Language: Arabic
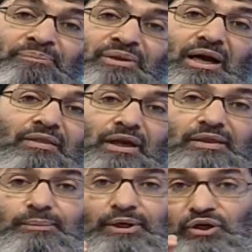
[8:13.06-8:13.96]
هذا
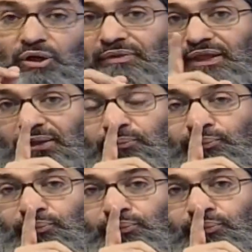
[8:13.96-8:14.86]
إذا باليوم ذنب
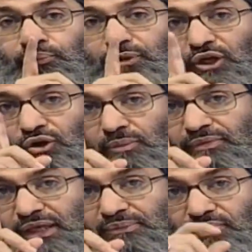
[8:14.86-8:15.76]
باليوم
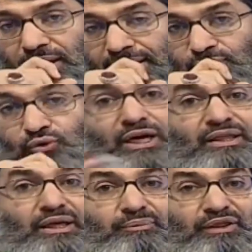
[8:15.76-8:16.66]
ذنب واحد مو
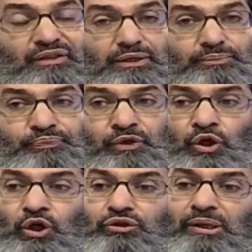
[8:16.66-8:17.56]
أكثر من ذنب
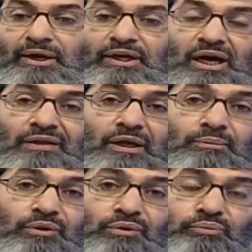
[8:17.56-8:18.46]
طبعا هذه
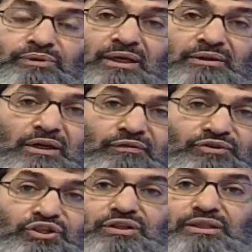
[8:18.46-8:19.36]
من الذنوب تختلف
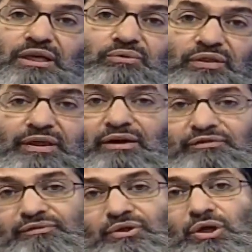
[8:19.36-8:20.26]
شدة
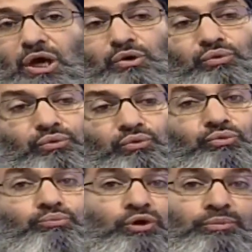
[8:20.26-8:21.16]
وضعف أكو
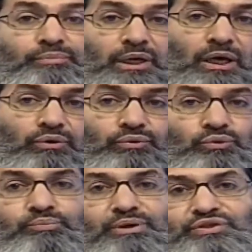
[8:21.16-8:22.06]
ذنوب مهمة أكو
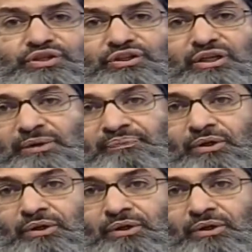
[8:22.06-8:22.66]
ذنوب بسيطة